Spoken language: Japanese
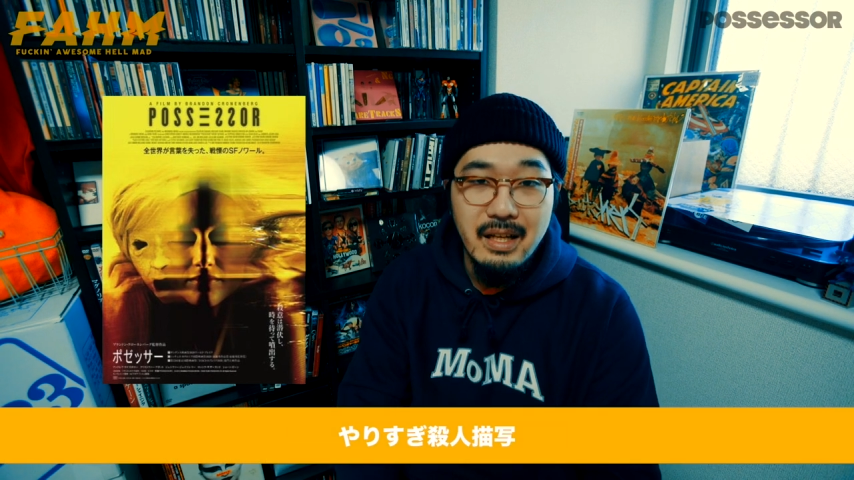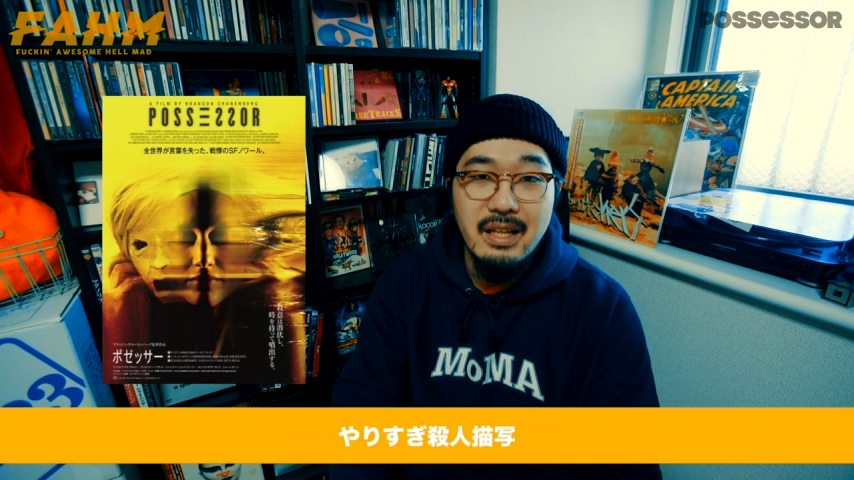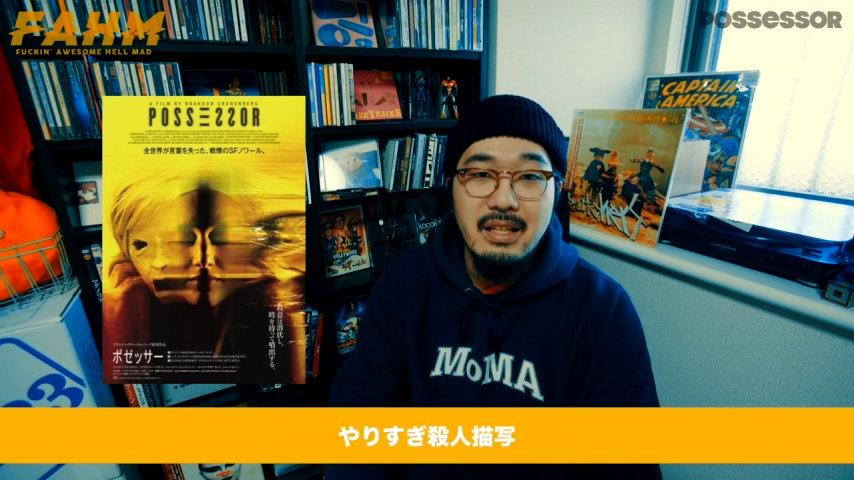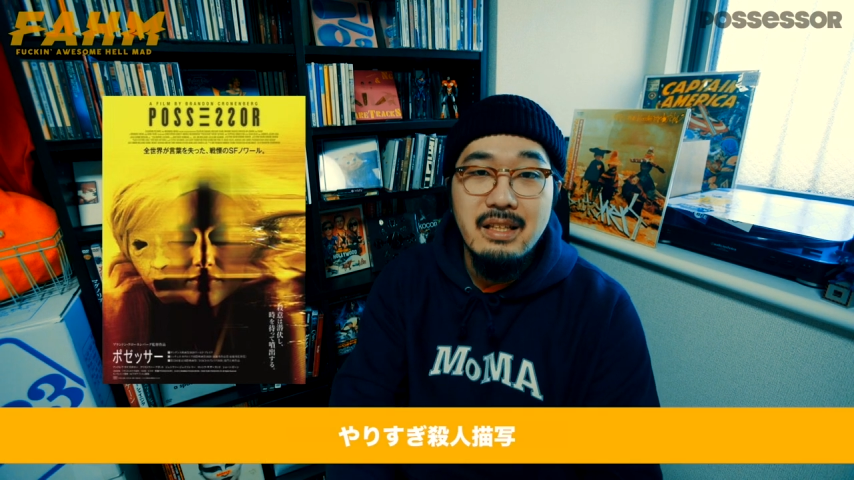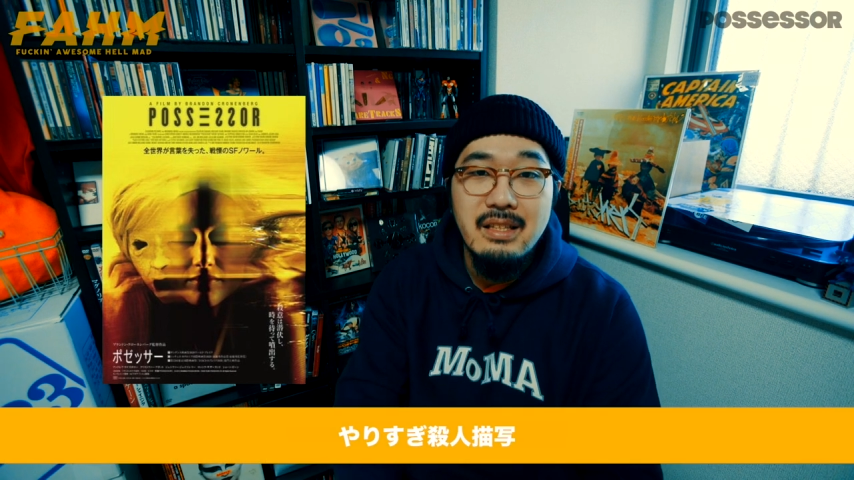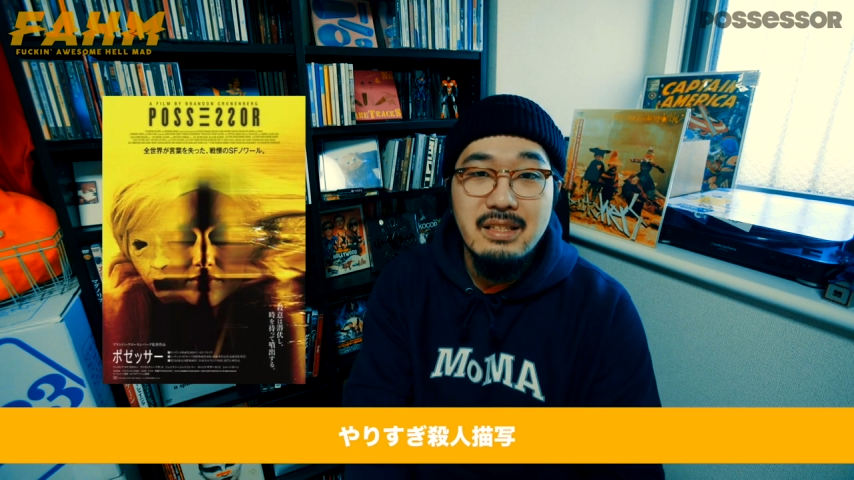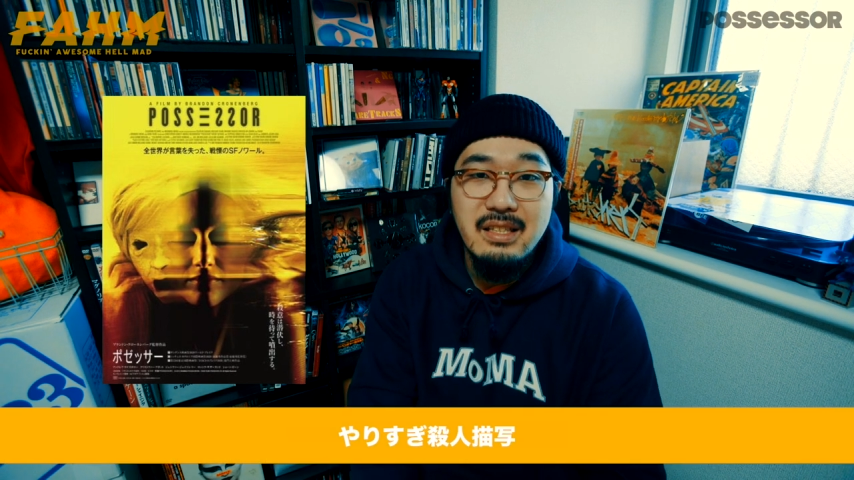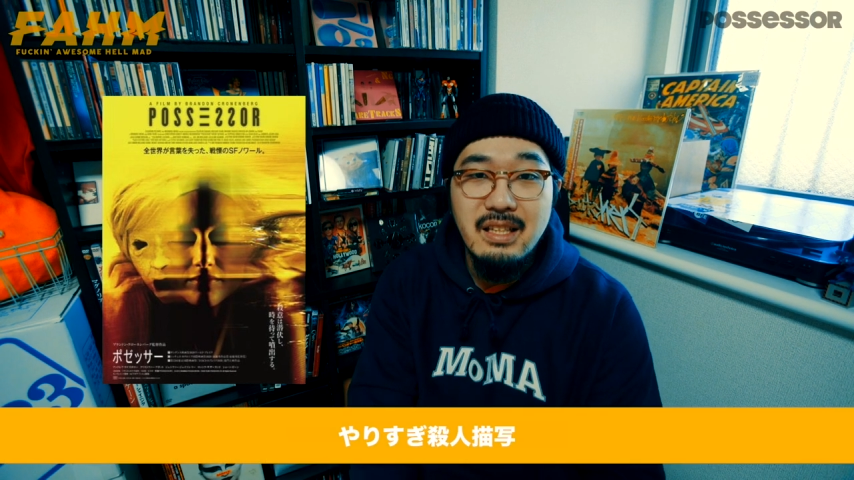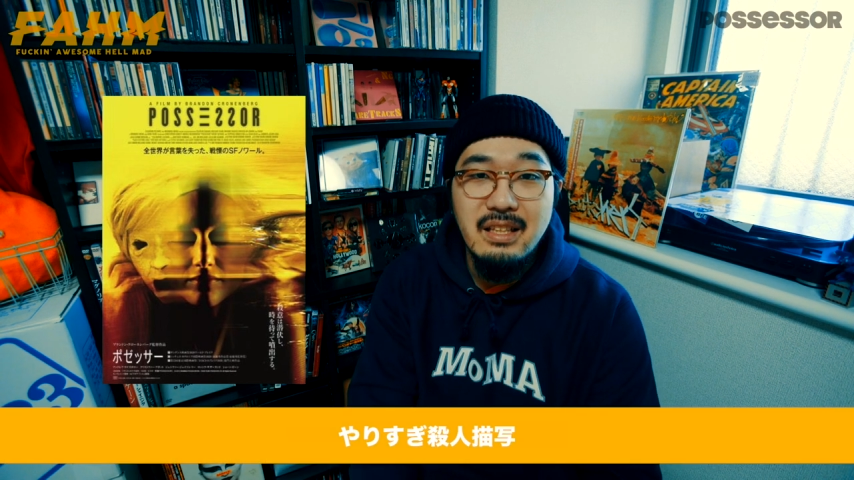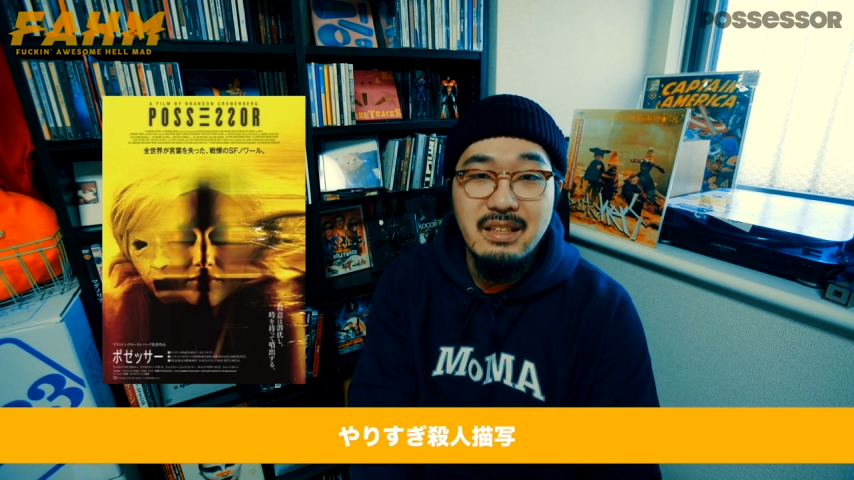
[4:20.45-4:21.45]
ね。
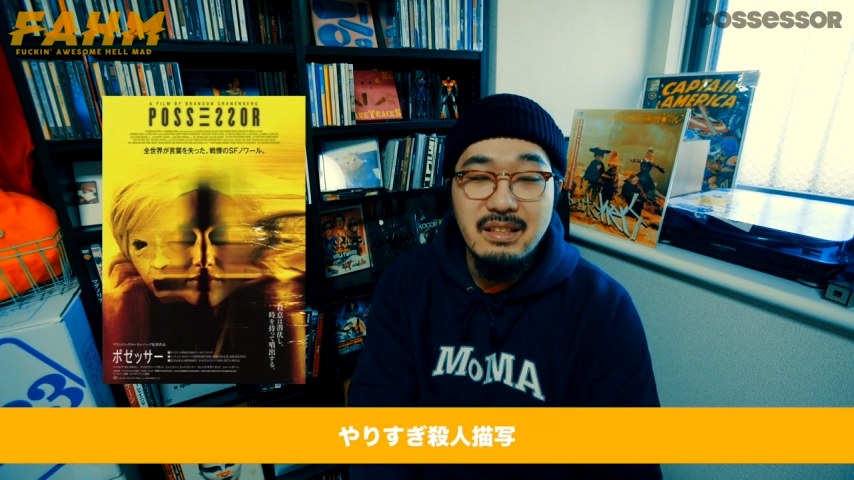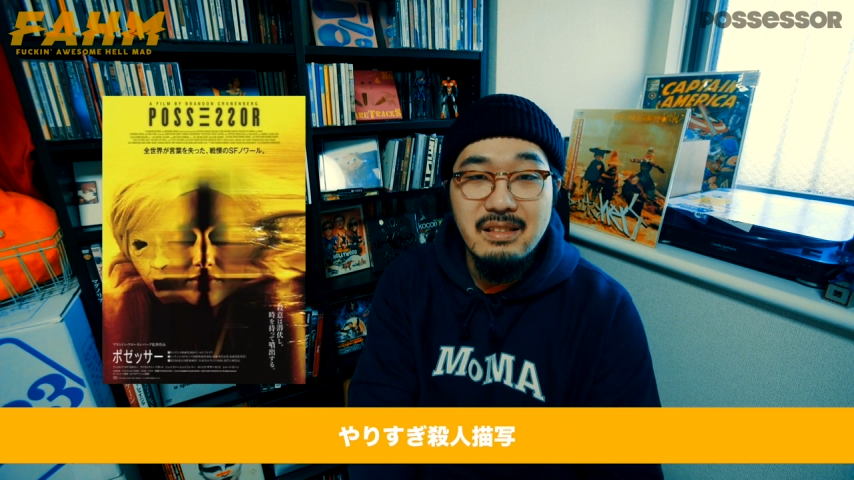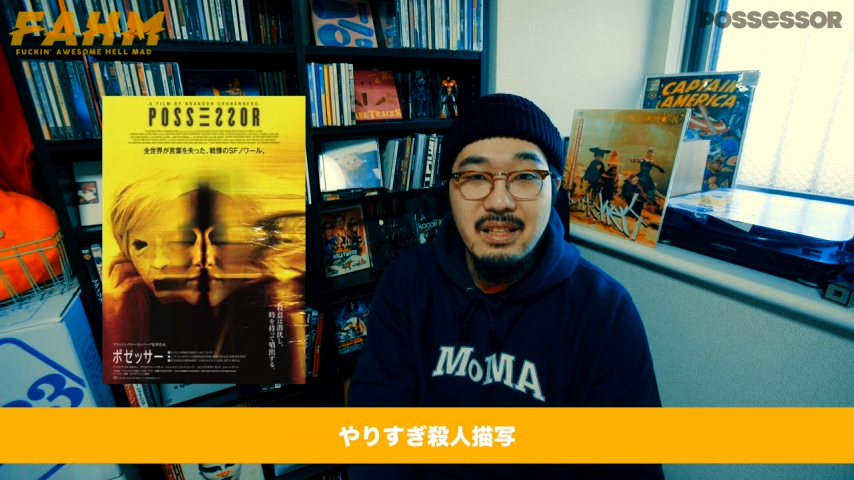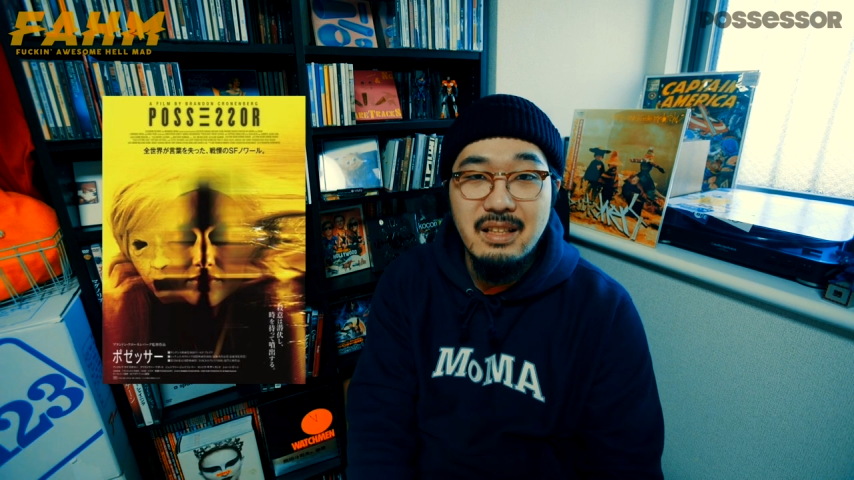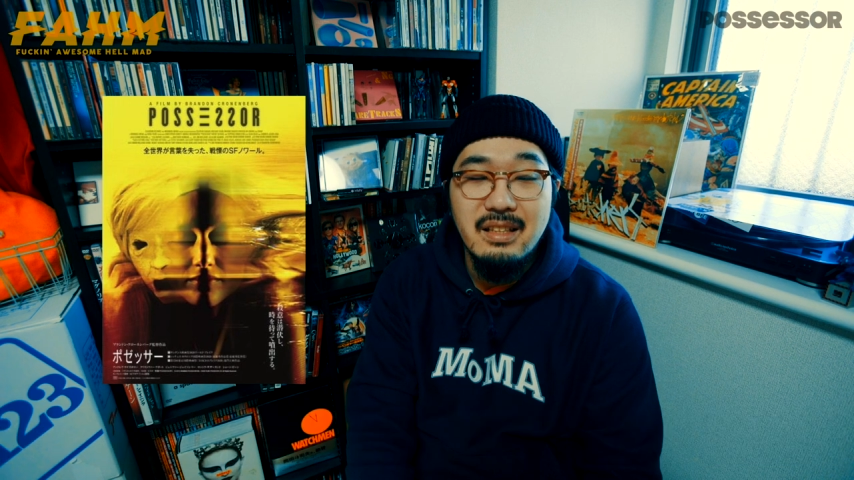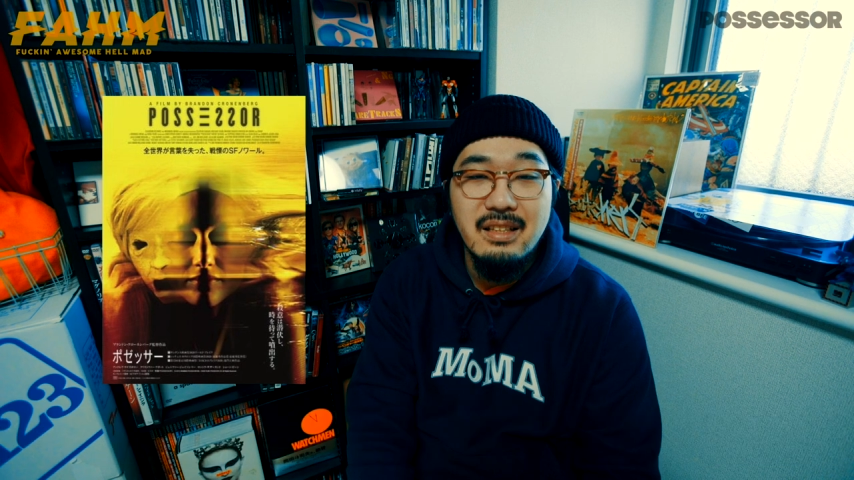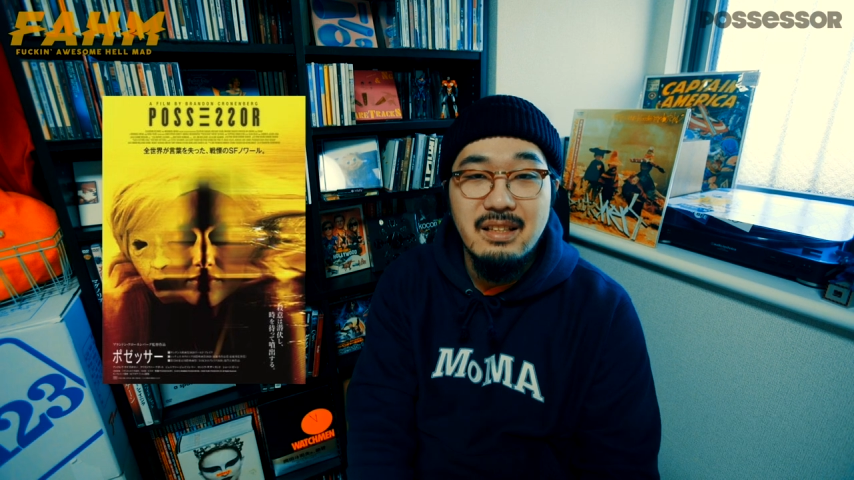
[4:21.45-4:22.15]
血が出すぎ、